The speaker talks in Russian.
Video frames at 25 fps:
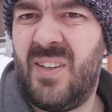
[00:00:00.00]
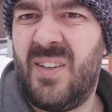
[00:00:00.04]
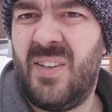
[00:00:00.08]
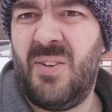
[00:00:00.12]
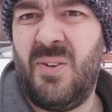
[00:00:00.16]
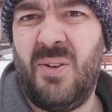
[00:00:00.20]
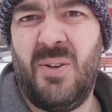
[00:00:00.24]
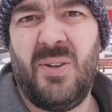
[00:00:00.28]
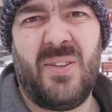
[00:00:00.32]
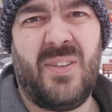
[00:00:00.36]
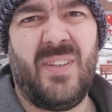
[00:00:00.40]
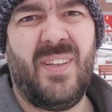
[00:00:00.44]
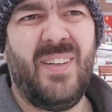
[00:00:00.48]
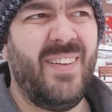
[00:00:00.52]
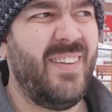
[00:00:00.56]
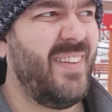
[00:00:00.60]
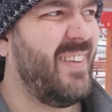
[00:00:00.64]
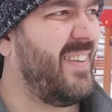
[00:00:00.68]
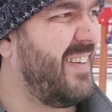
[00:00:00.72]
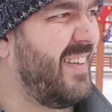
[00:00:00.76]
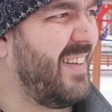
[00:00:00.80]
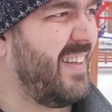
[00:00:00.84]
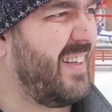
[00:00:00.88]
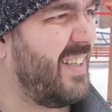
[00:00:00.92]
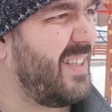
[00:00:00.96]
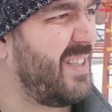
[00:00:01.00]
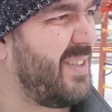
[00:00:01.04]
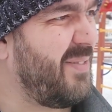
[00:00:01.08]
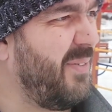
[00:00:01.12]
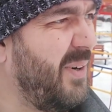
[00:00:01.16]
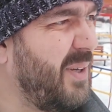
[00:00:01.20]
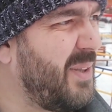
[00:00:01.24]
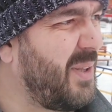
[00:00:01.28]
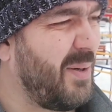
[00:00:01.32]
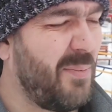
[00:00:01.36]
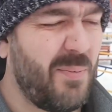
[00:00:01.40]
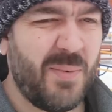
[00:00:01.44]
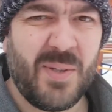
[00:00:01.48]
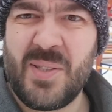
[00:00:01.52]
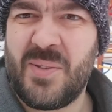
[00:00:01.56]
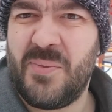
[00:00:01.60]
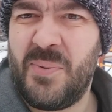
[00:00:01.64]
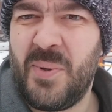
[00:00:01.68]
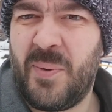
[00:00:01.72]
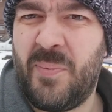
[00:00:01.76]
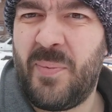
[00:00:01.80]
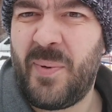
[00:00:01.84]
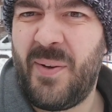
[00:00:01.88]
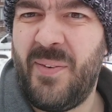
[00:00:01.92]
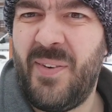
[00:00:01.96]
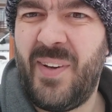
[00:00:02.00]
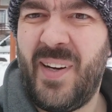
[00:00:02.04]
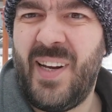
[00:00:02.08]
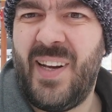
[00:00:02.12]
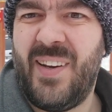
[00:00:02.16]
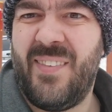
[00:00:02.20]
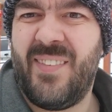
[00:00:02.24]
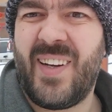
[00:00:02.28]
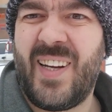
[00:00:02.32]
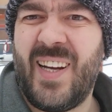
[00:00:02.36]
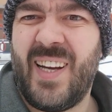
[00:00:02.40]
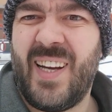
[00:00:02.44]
Вот. Смотрим и звук проверяем, и